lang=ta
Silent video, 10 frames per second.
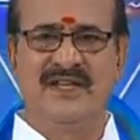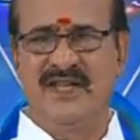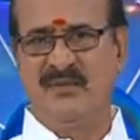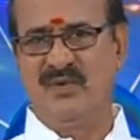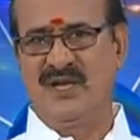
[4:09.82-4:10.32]

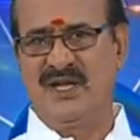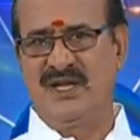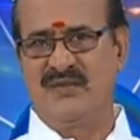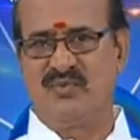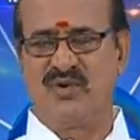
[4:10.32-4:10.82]
இதே போல
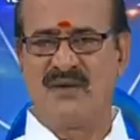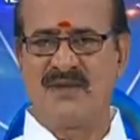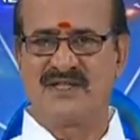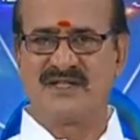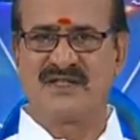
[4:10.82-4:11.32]

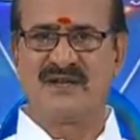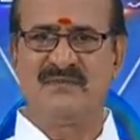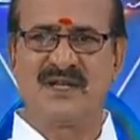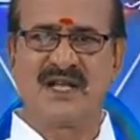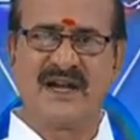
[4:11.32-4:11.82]
பூரம்
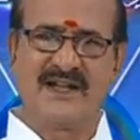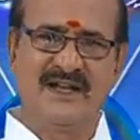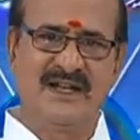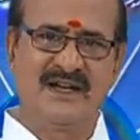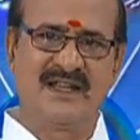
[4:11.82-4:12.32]
நட்சத்திரம்
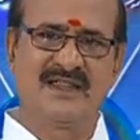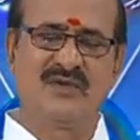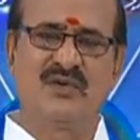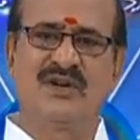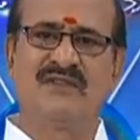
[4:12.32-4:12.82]

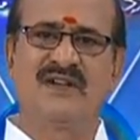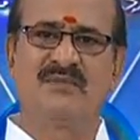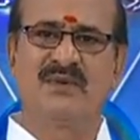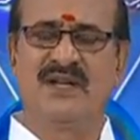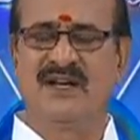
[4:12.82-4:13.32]
கடகலகணத்தில் உங்கள் வீட்டு
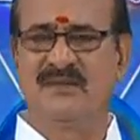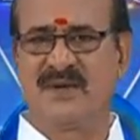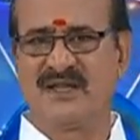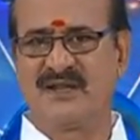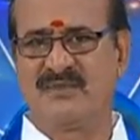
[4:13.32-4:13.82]
பிள்ளைகள்
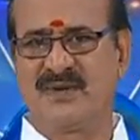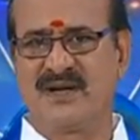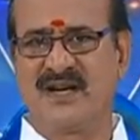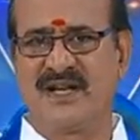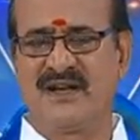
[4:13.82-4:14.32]

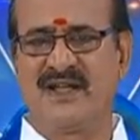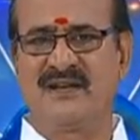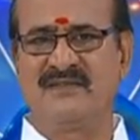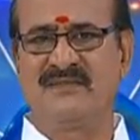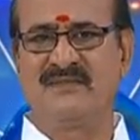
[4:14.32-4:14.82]

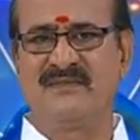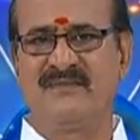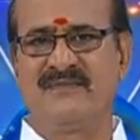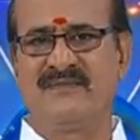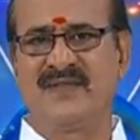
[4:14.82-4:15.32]
பிறந்திருப்பார்களேயானால்
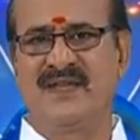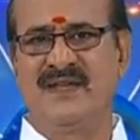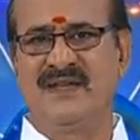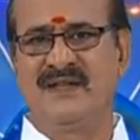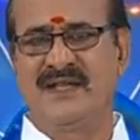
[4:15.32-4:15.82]

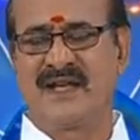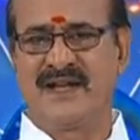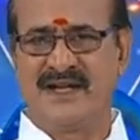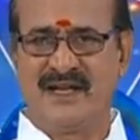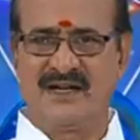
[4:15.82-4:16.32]
இந்த
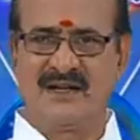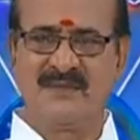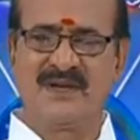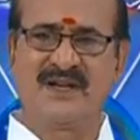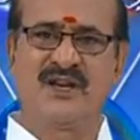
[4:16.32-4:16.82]

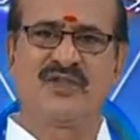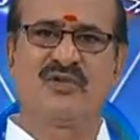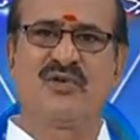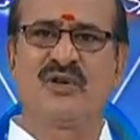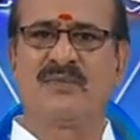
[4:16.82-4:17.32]
கடகலகணம் என்று
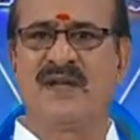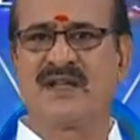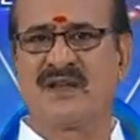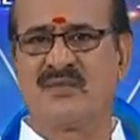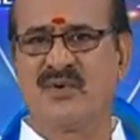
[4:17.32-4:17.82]
எடுத்துக்கொண்டு
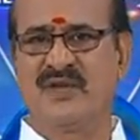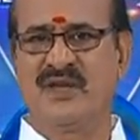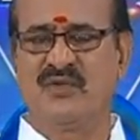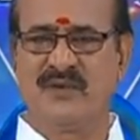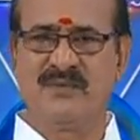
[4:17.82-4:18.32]
பார்க்கிற
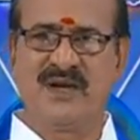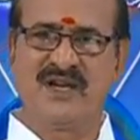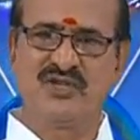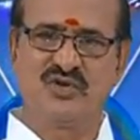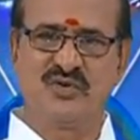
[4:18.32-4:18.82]
போதே
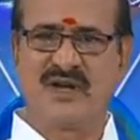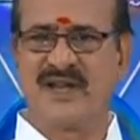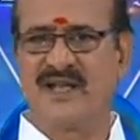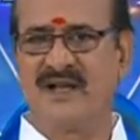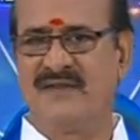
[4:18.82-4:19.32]
குறிப்பாக
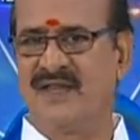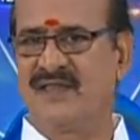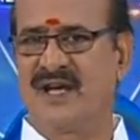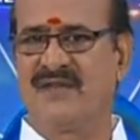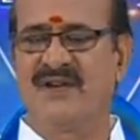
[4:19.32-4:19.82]
சுக்கரனை
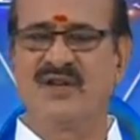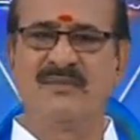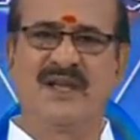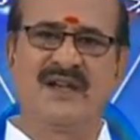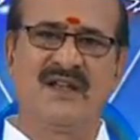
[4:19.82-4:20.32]
கவனித்தாக
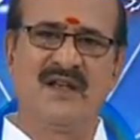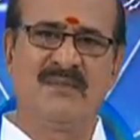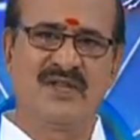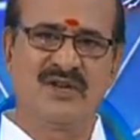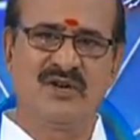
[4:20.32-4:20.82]
வேண்டும் ஏனென்றால்
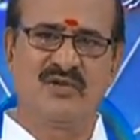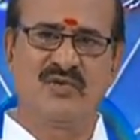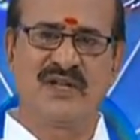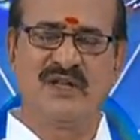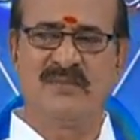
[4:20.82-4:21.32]
பதினொன்று
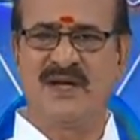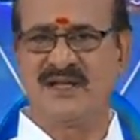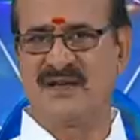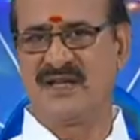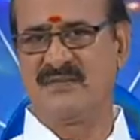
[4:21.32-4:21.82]
கூடைய
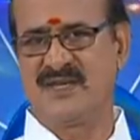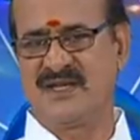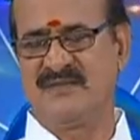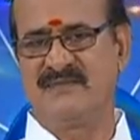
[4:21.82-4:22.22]
பாதகாதிபதி